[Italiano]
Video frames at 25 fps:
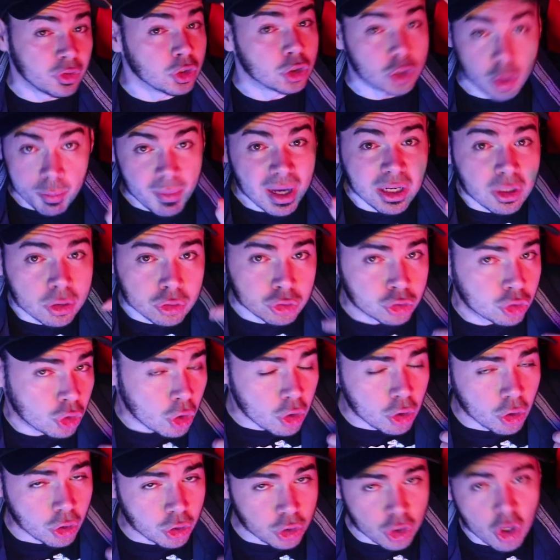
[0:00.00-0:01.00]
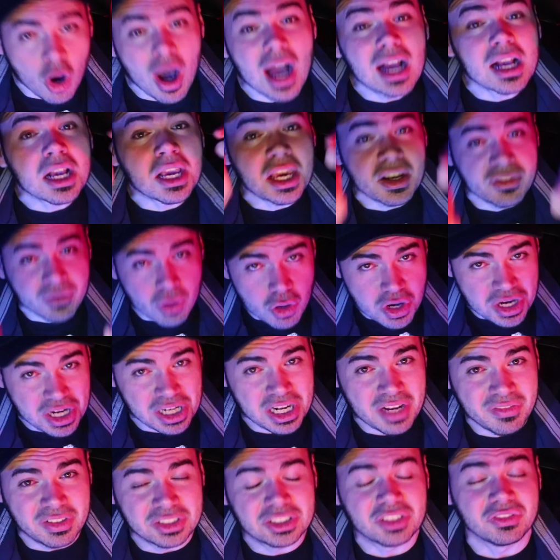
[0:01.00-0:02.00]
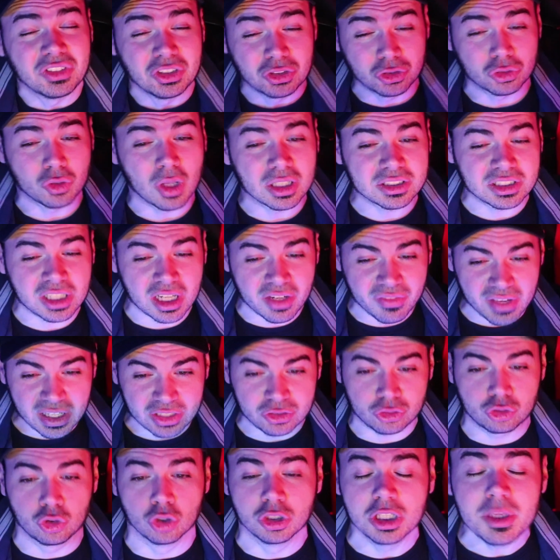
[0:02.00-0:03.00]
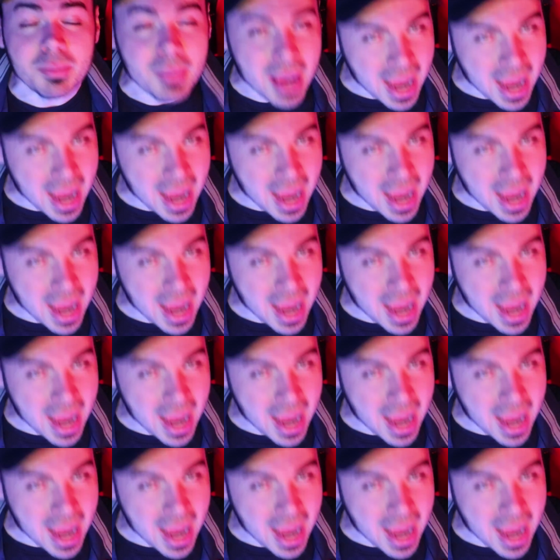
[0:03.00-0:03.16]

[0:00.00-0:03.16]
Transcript: video, ma non solo io, anche voi che l'avete visto attraverso di